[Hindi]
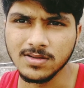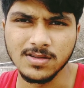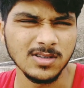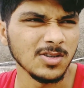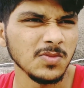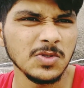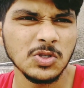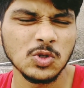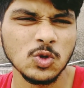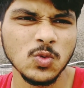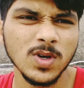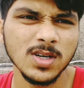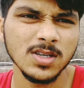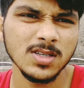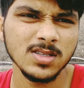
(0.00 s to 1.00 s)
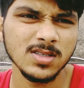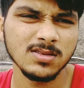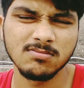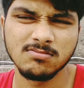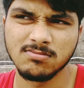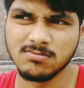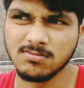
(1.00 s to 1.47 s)
अभी सुबह के
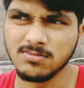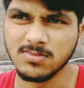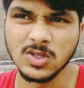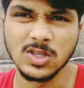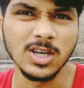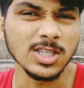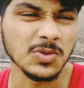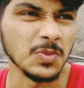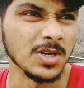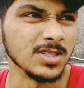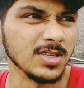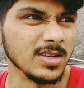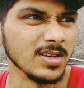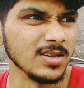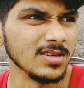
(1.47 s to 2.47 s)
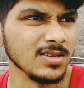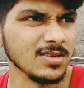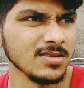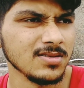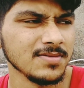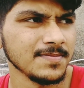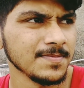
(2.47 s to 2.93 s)
दस बज रहे
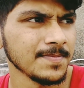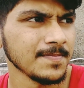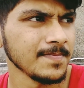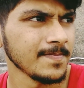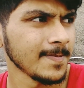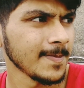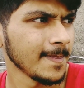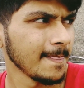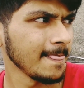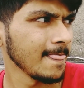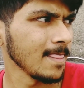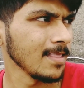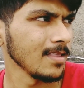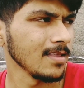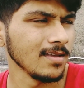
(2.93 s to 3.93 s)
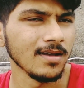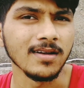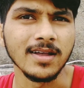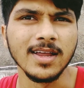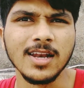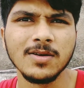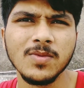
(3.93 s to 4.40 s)
हैं
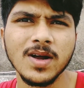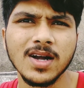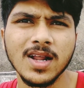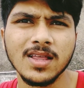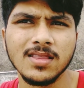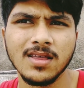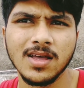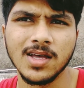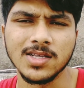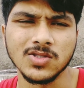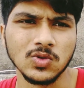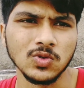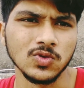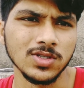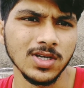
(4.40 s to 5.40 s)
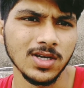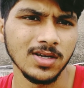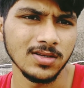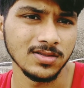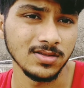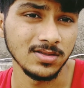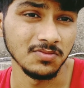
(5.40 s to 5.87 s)
अकेले बैठा था सोचा
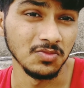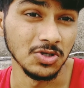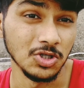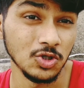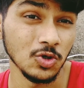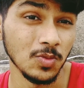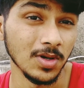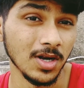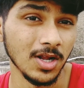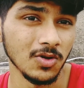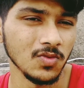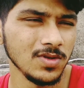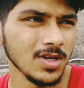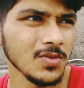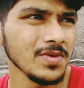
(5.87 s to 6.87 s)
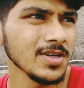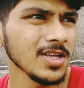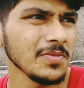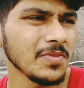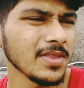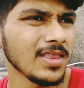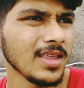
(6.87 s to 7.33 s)
कि वीडियो बना लूँ ये भी
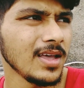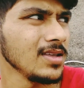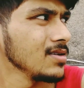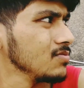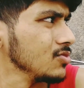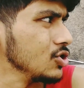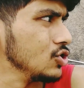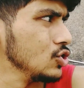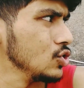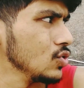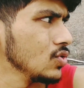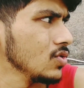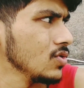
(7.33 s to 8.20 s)
नहीं पता ये वीडियो